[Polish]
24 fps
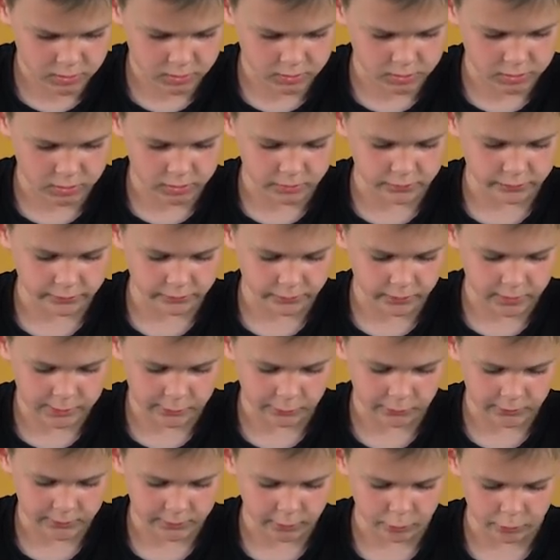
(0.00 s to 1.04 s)
Dzik
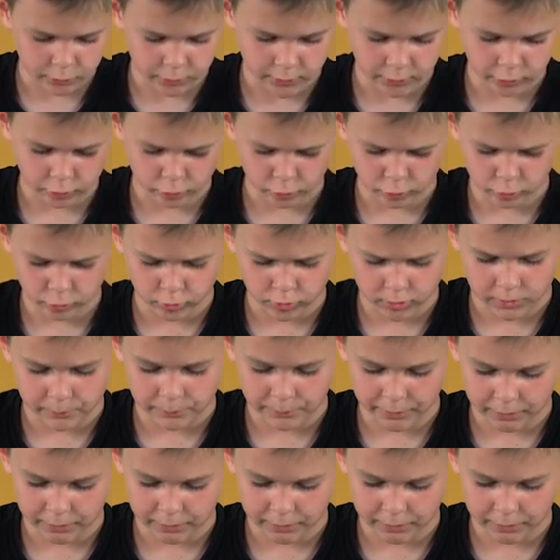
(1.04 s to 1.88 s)
chwilę stał bez ruchu i